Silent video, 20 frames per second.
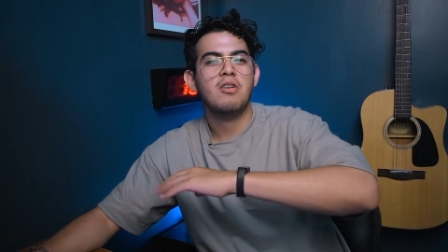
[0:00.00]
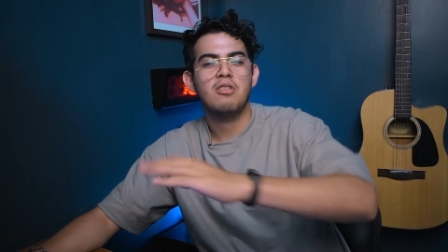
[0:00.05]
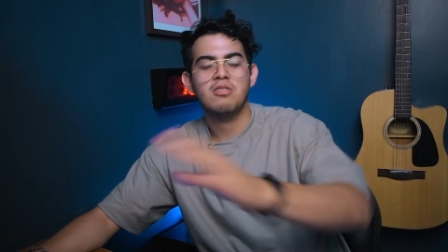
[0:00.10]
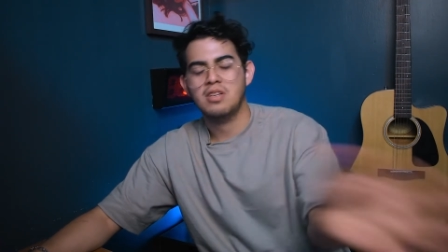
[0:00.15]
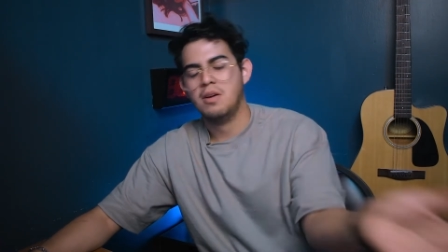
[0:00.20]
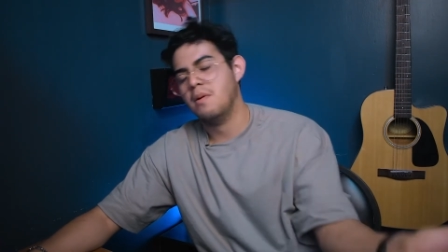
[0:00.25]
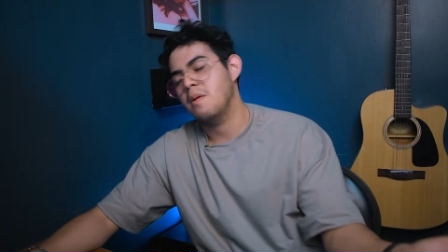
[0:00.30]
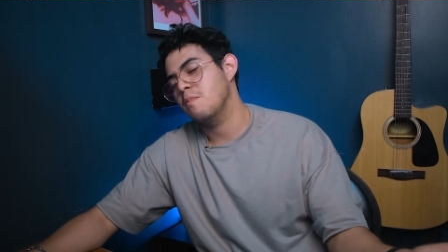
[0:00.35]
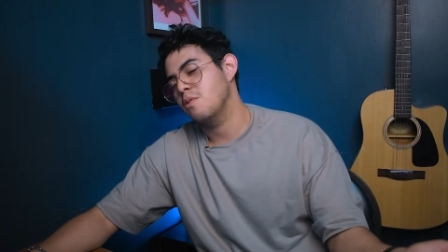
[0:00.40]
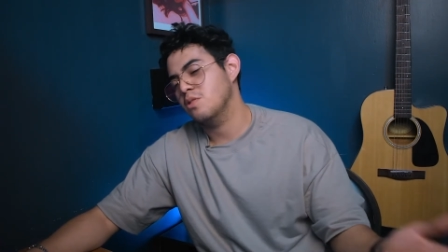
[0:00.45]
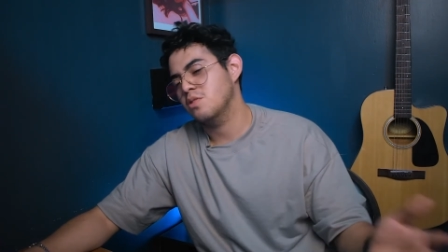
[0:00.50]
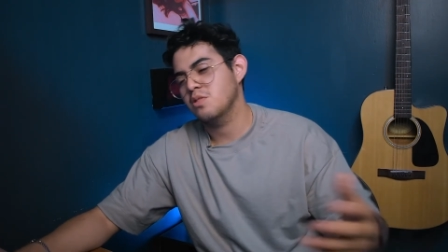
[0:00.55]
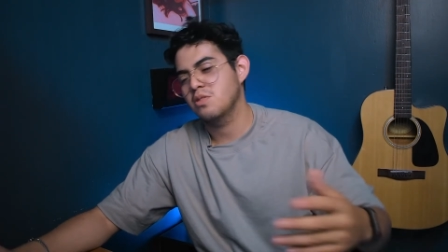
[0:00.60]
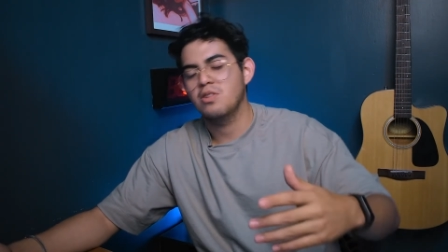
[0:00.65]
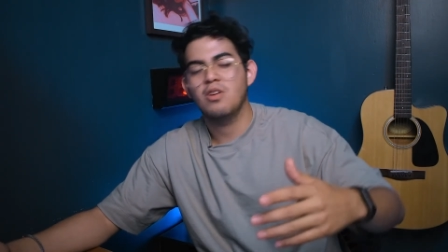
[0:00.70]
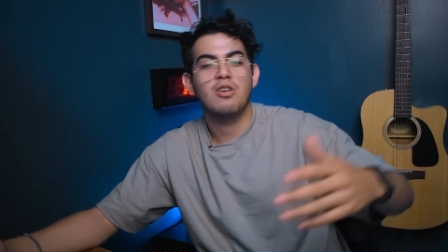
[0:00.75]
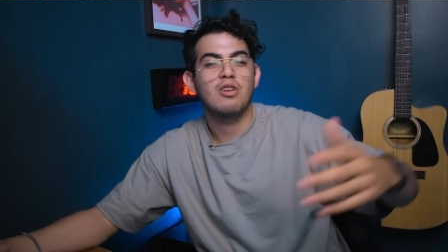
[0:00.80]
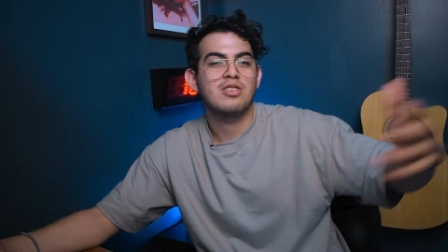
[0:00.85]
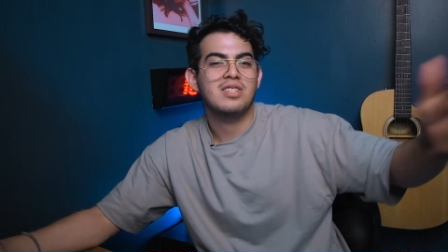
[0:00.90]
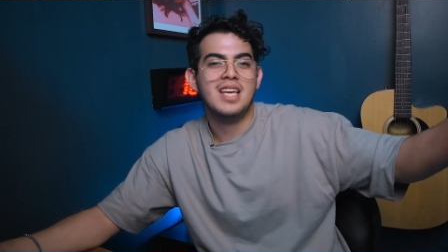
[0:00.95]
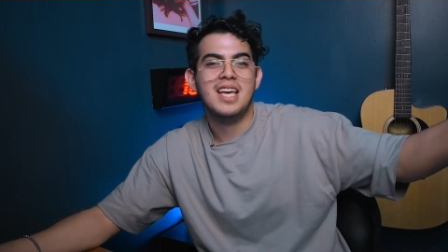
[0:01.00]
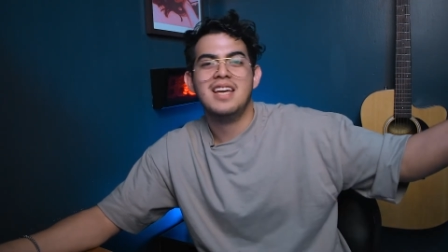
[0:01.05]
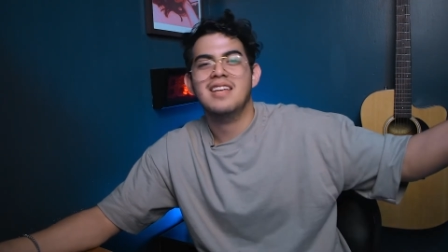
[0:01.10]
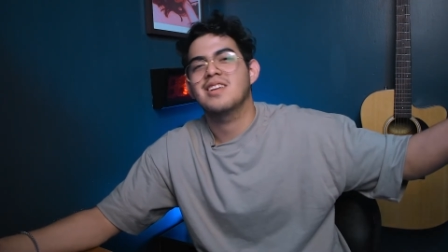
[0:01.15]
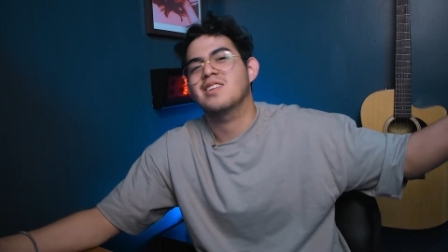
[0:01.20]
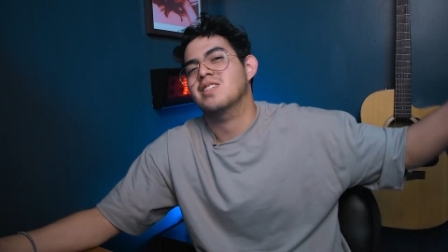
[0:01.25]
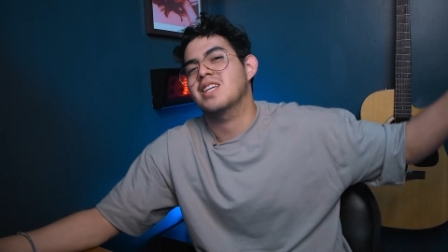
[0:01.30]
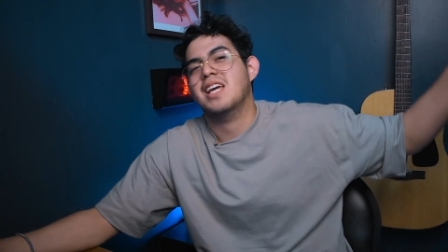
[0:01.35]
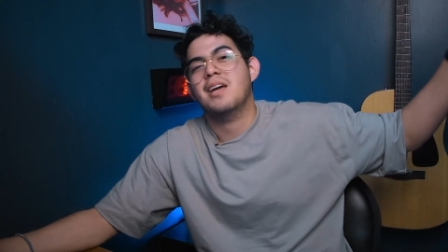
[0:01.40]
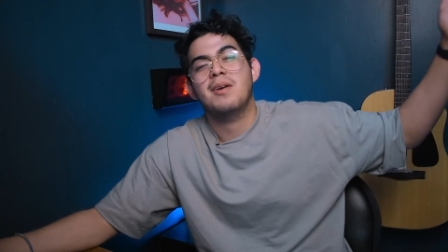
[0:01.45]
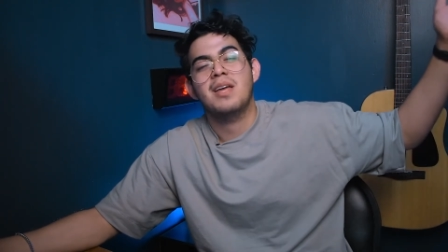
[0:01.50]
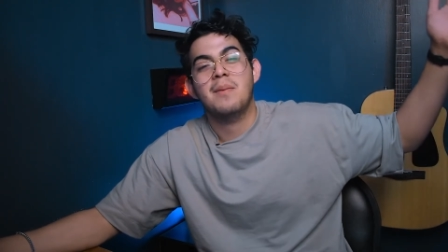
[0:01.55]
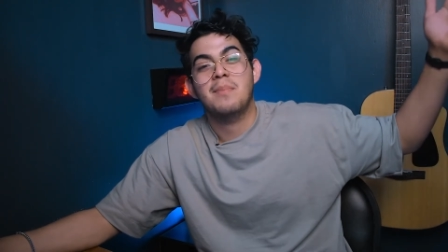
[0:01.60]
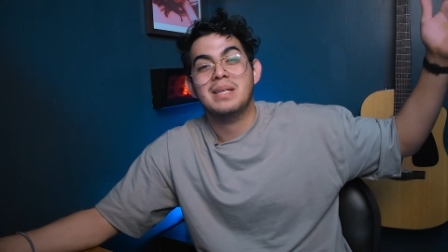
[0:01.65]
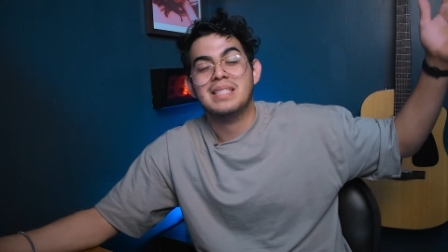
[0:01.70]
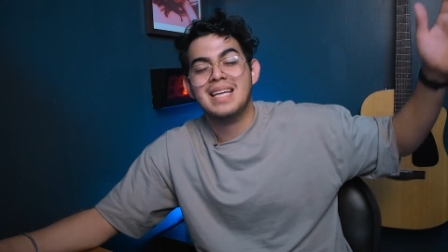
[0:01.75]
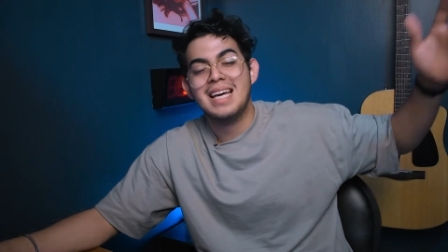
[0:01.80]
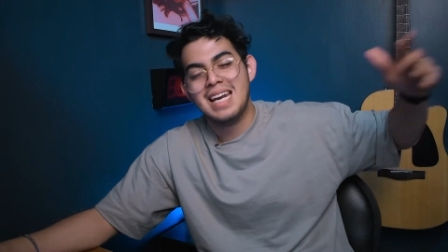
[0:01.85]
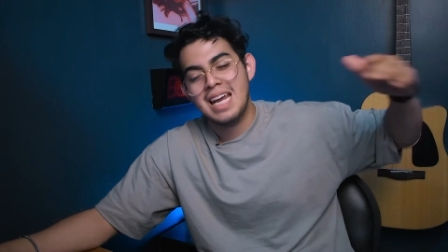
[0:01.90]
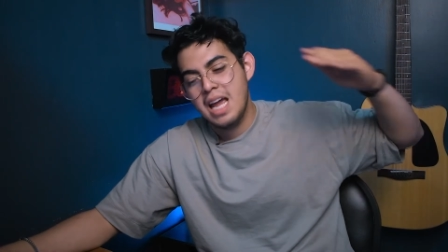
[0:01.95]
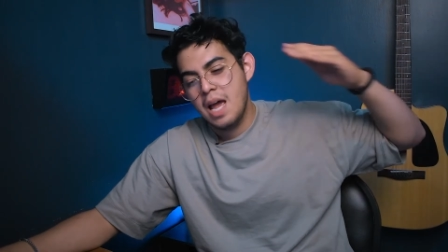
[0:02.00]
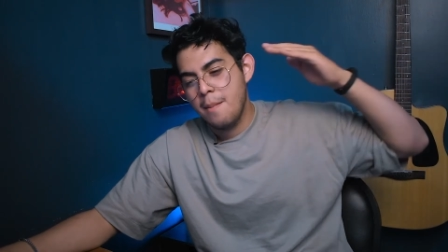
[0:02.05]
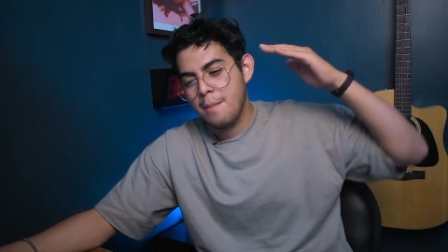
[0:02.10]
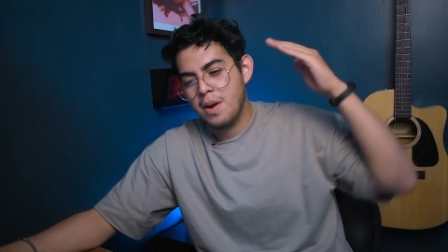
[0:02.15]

no lo sabemos, no lo sé, no sé qué vaya a pasar,